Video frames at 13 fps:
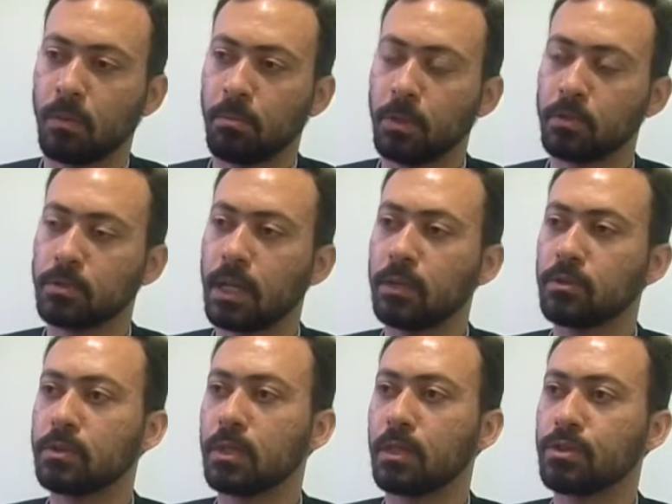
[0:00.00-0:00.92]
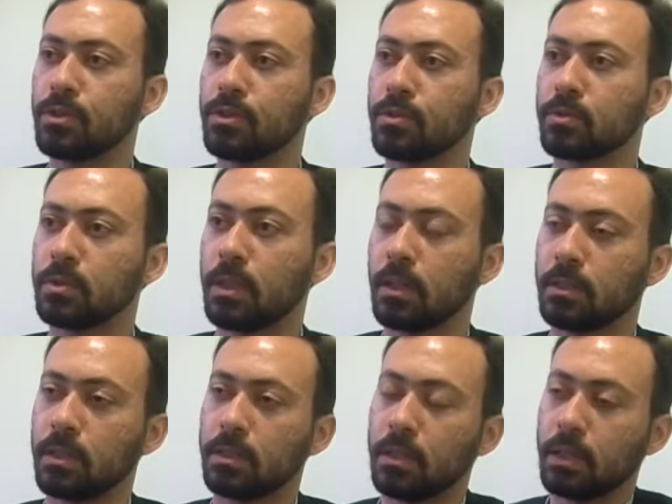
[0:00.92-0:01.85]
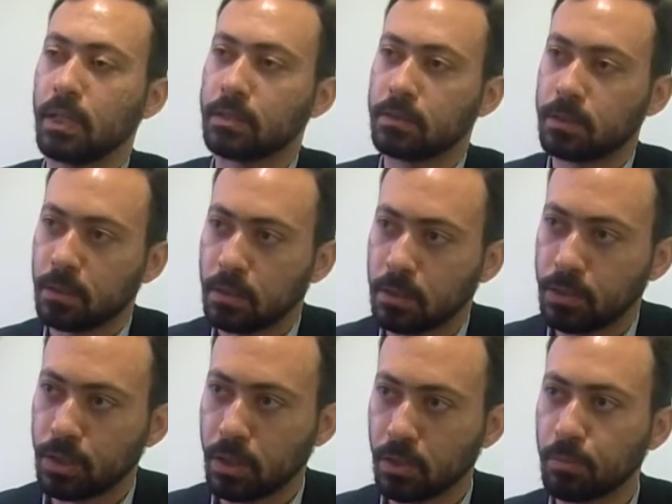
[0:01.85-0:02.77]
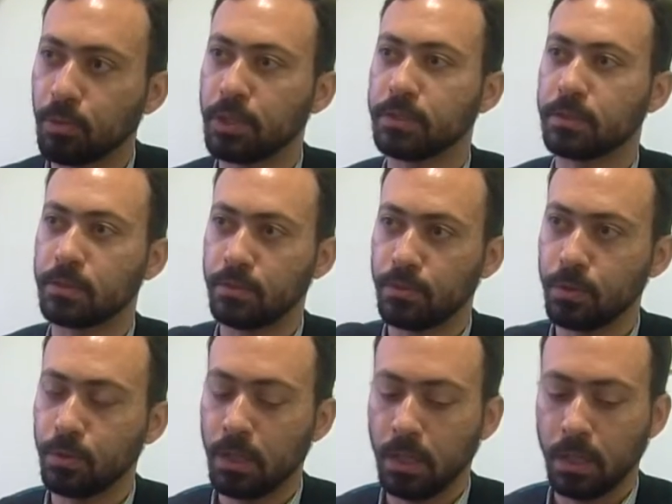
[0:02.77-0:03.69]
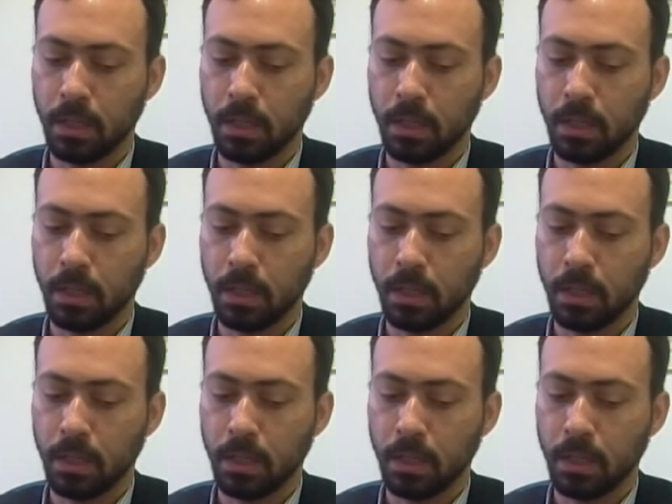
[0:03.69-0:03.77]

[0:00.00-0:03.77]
Pelos dados estatísticos da, da Delegacia Geral da Polícia Civil,